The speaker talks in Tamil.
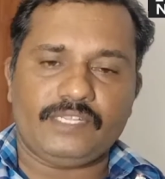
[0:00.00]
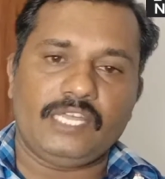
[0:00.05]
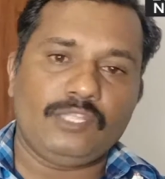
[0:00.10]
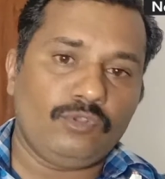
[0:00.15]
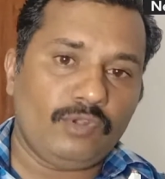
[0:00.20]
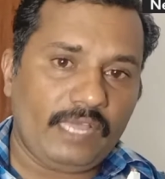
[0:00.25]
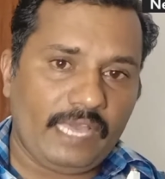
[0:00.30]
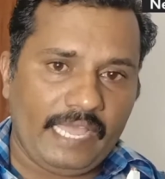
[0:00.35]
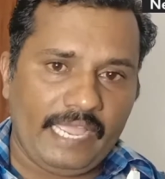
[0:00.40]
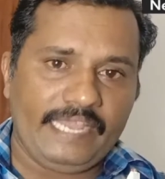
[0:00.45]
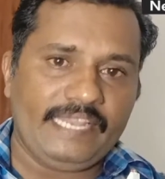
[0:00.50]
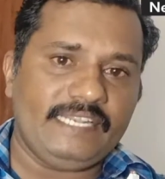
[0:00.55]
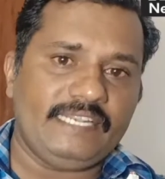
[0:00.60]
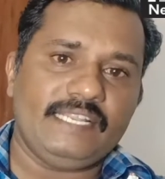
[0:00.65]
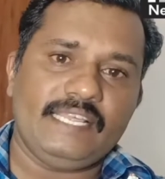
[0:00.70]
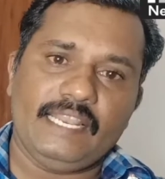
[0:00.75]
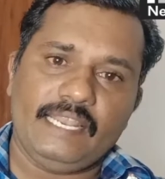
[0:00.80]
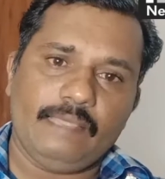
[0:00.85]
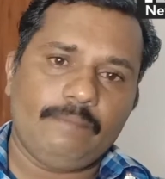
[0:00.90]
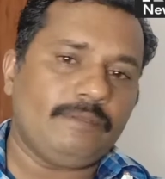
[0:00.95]
அதோடய
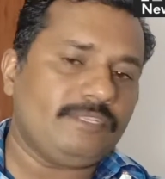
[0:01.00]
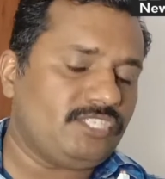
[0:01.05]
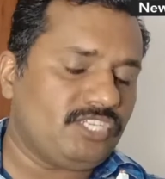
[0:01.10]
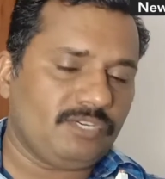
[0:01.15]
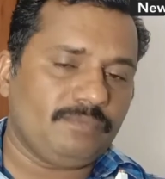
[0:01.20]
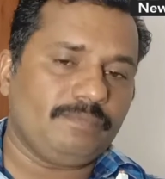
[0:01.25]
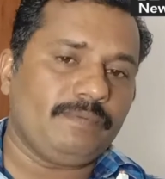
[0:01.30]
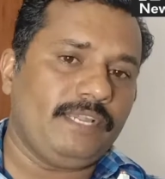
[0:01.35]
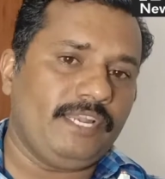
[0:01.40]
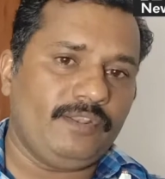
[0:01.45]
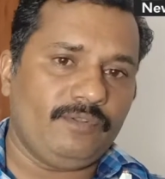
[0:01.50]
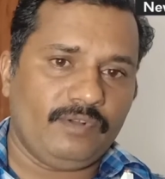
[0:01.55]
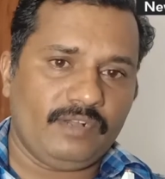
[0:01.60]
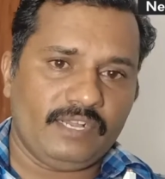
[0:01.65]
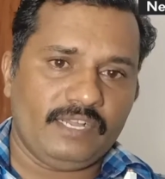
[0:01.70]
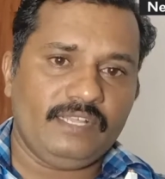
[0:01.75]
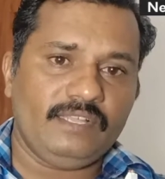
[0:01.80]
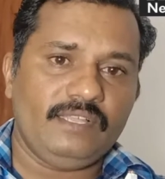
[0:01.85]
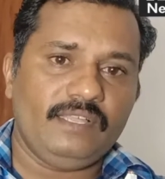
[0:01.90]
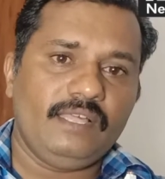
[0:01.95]
ஹைட்டு எல்லாமே செக்
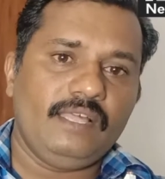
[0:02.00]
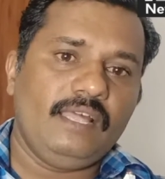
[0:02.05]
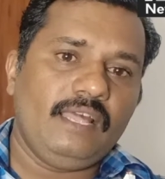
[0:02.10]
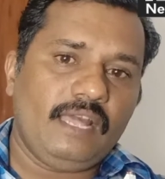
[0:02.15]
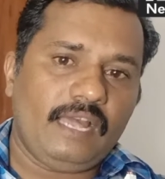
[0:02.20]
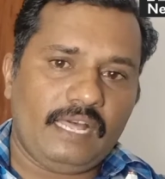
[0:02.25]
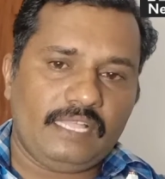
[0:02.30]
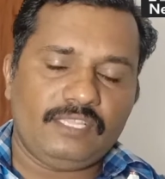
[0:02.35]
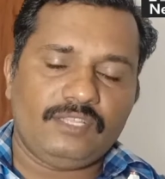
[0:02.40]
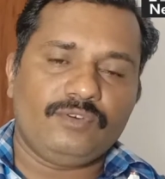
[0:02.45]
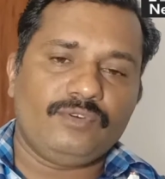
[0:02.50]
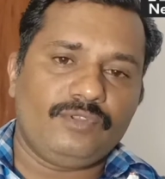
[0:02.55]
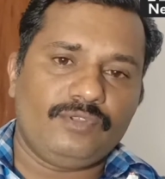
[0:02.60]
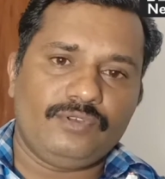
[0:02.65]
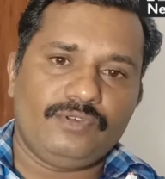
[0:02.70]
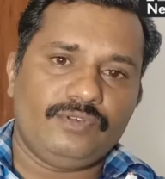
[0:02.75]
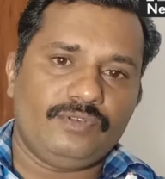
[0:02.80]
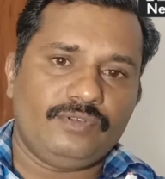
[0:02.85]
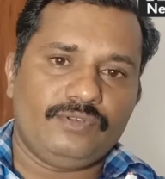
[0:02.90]
பண்ணிடுவாங்க அதுக்கு ஒரு